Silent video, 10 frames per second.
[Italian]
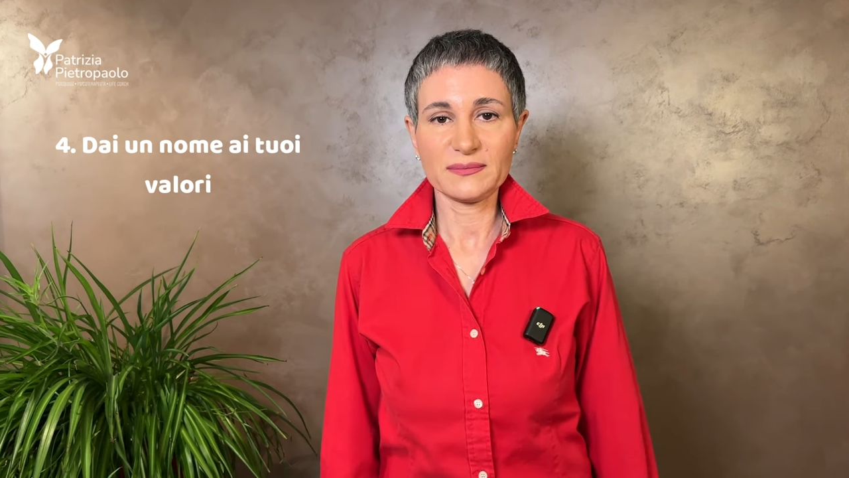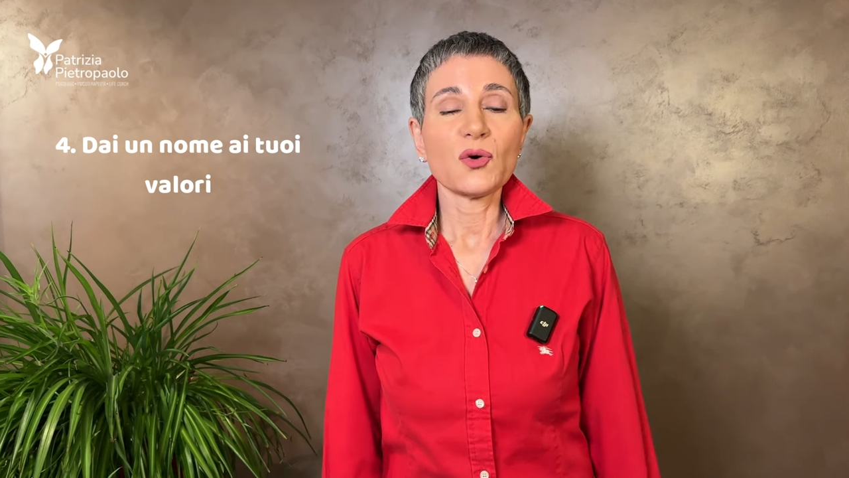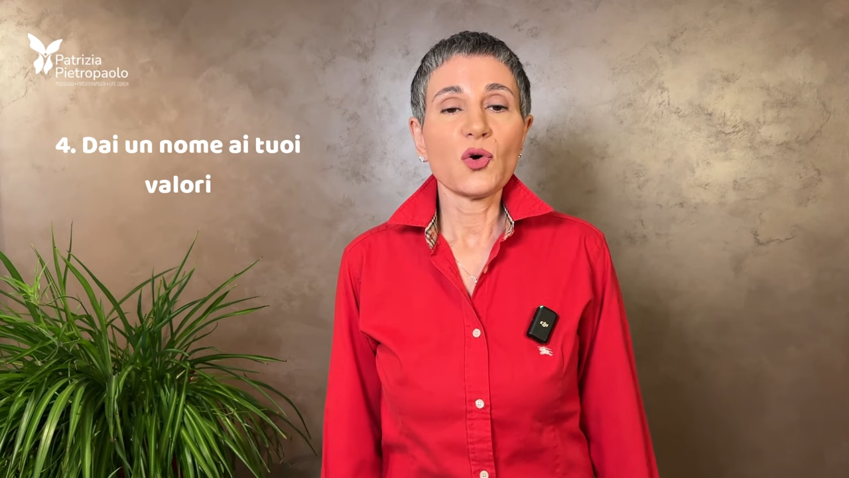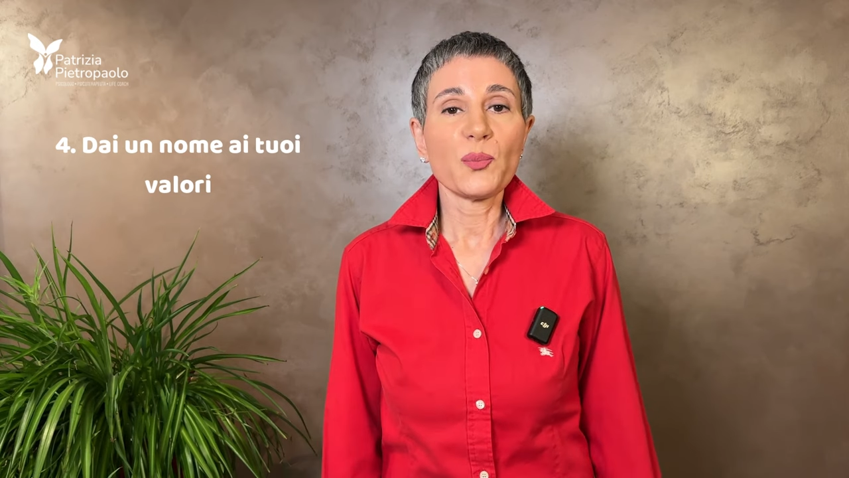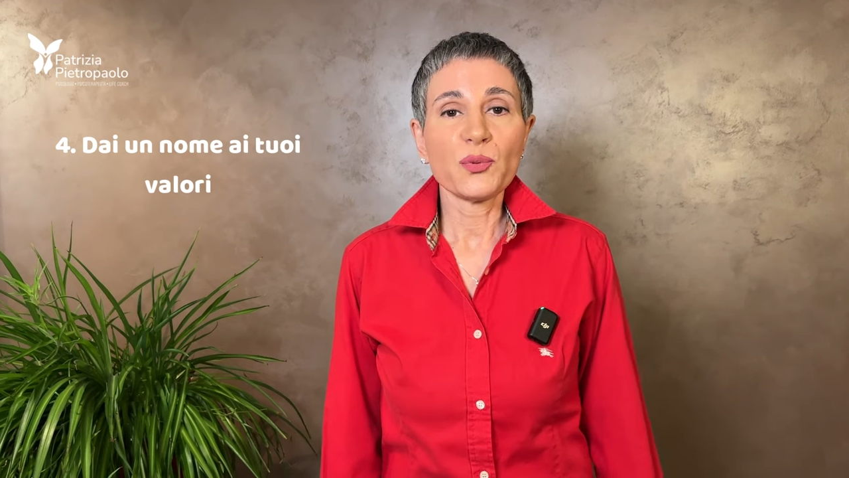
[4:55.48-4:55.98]

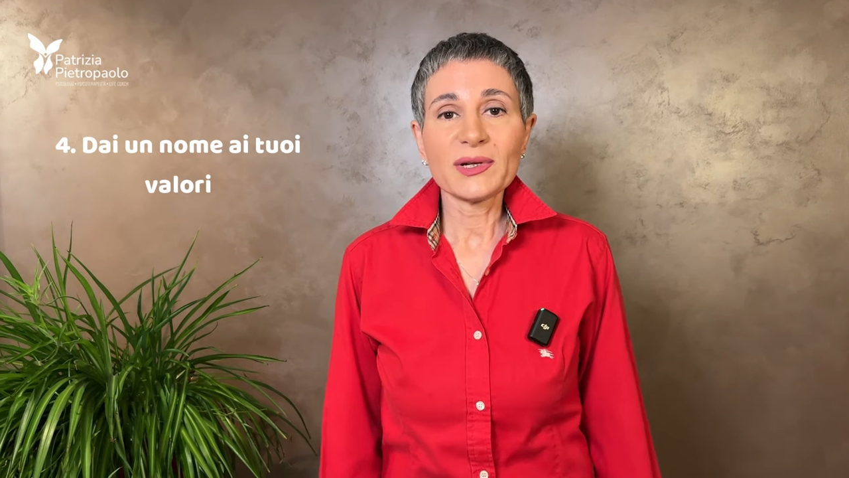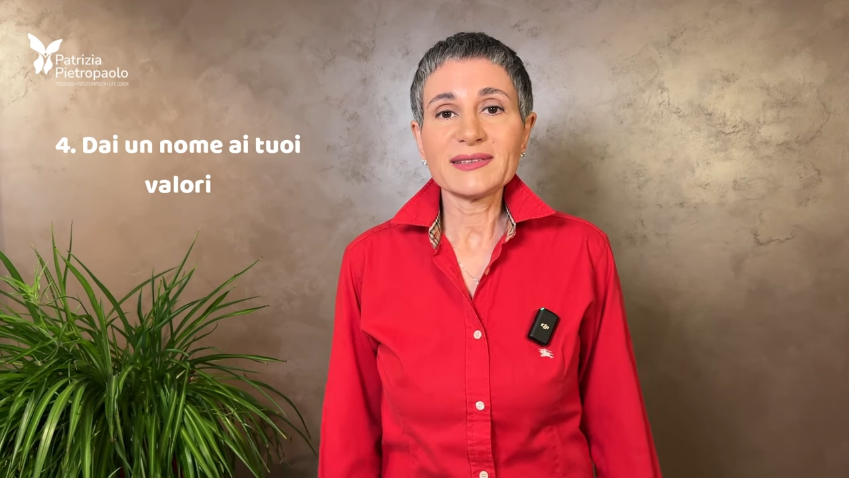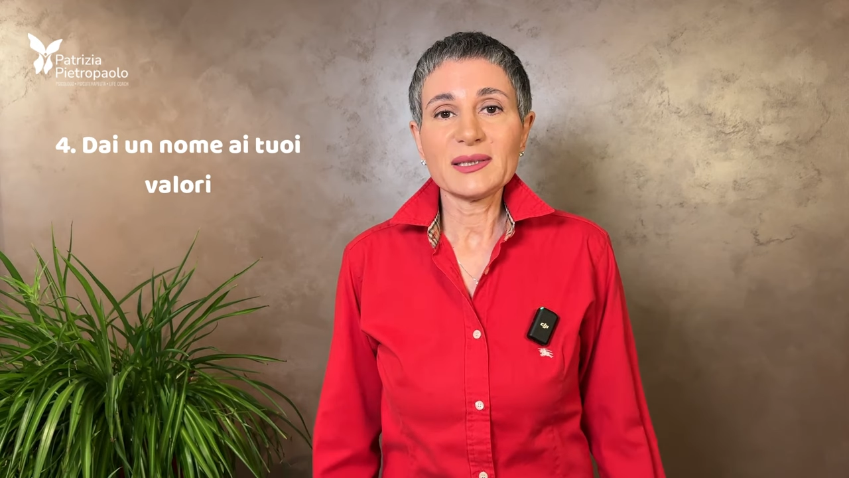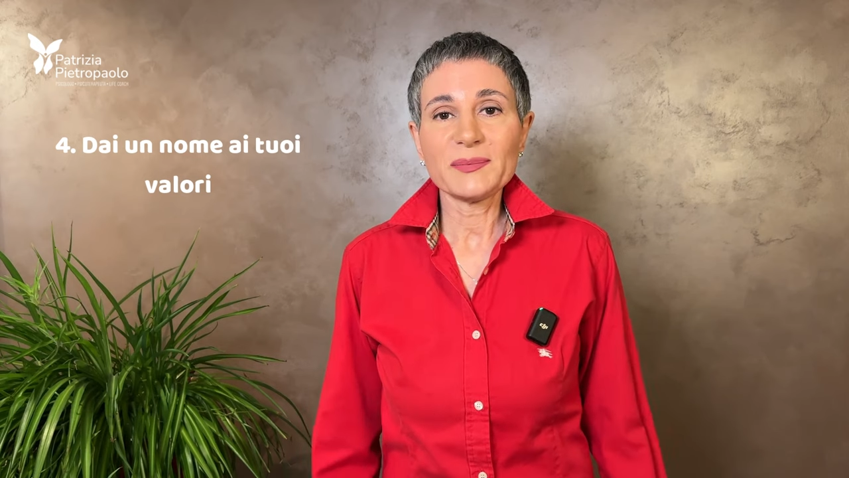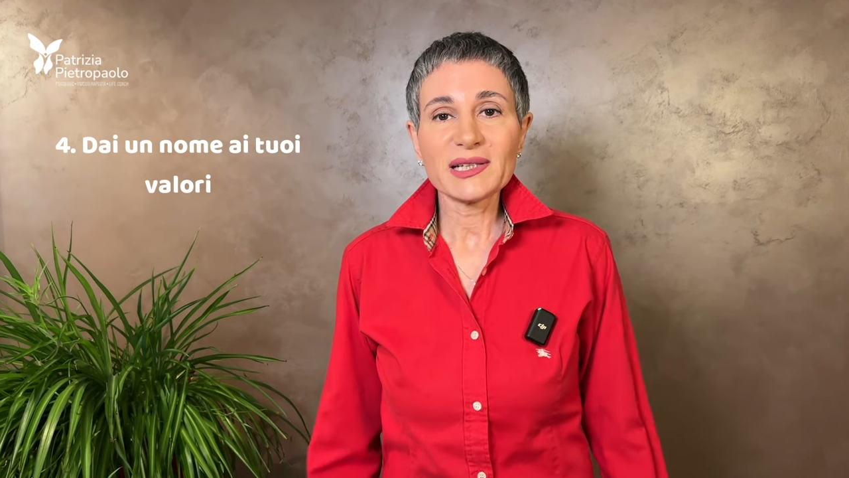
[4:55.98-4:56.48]
Oppure
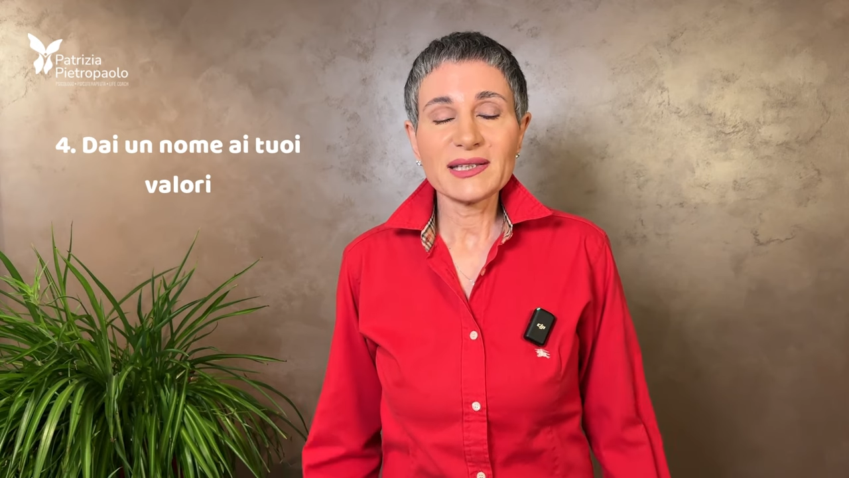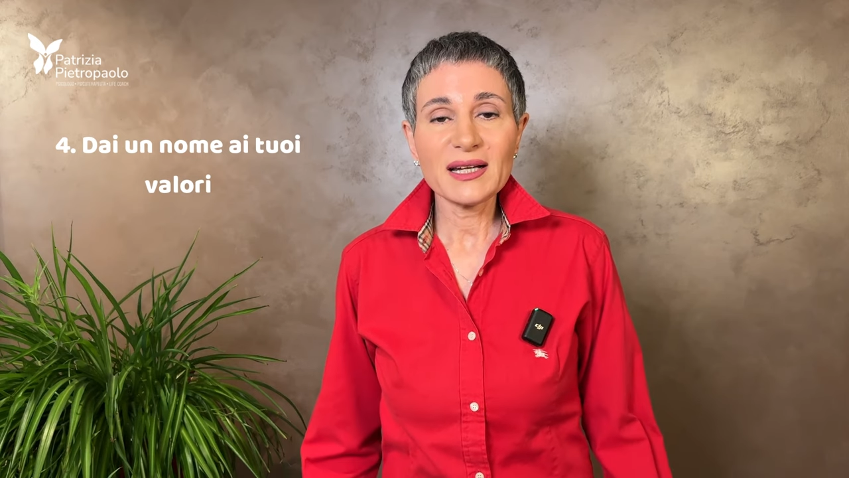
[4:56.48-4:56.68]
se per te